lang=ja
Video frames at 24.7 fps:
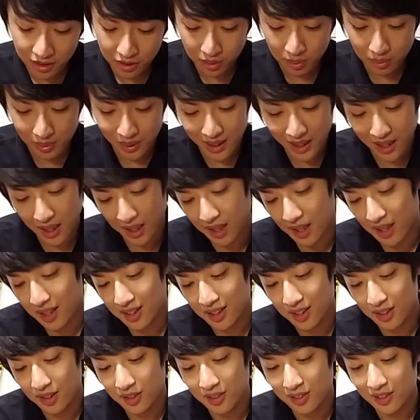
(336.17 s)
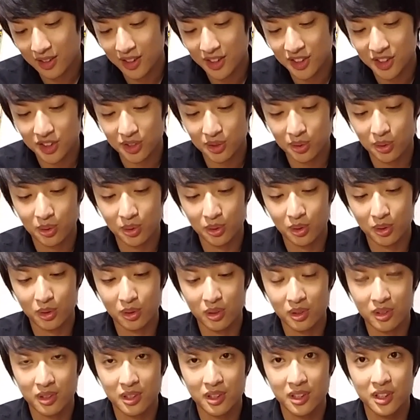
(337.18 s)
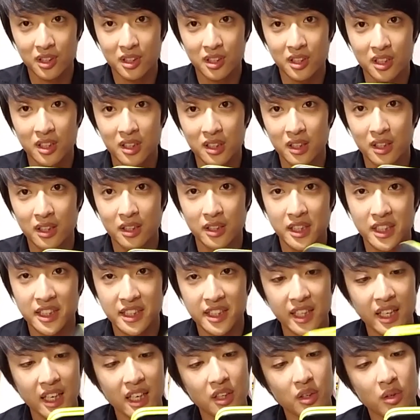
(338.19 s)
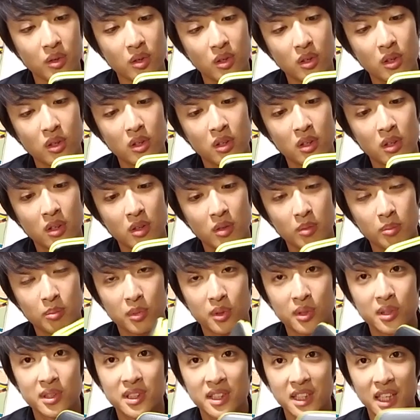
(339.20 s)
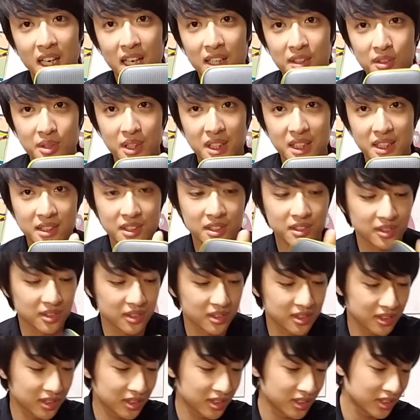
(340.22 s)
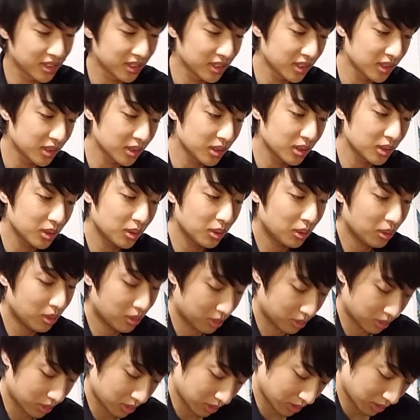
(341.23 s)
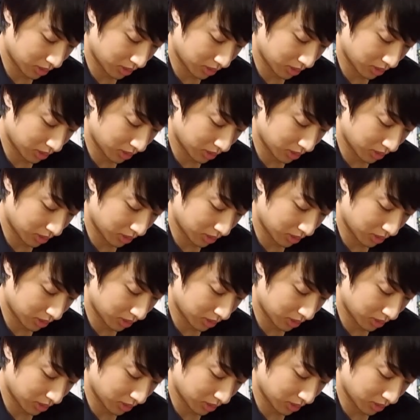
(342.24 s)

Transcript: あとは、一応このにテラの防水ハードディスクと、